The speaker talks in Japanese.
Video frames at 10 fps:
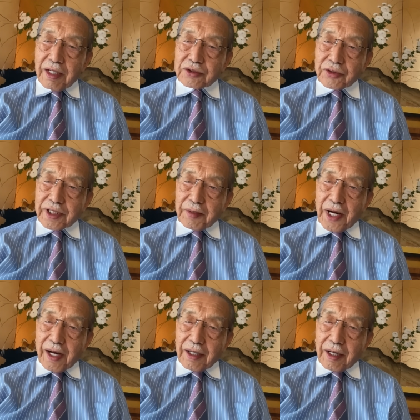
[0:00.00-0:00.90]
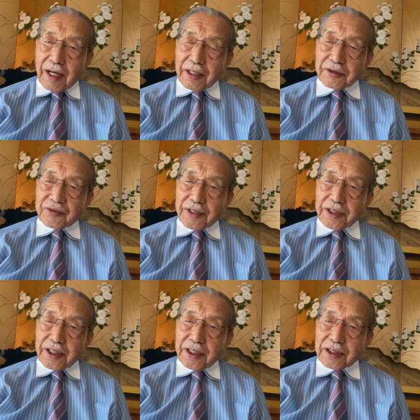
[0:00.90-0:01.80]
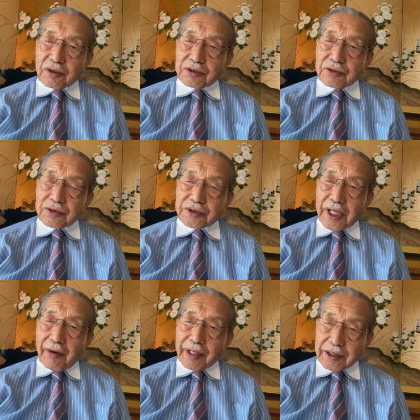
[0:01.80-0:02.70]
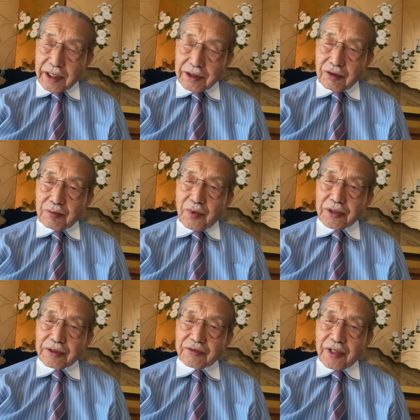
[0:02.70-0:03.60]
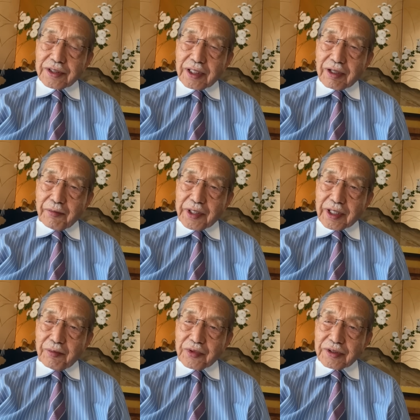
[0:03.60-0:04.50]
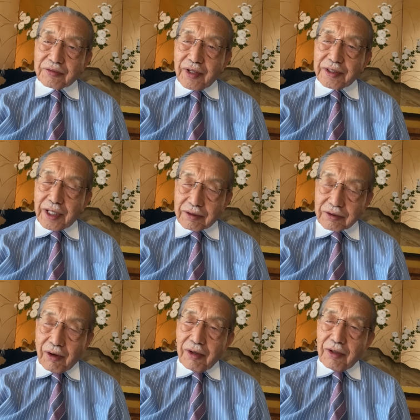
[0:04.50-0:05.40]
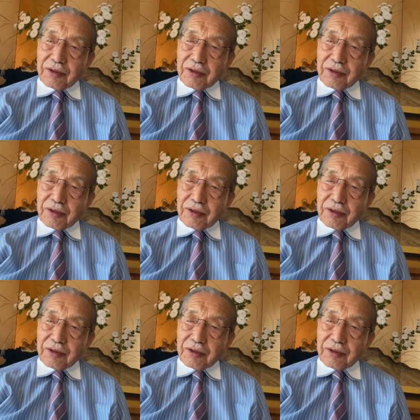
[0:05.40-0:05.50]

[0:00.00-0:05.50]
それでインフレに突入したわけで、日本もインフレになる、アメリカもインフレになると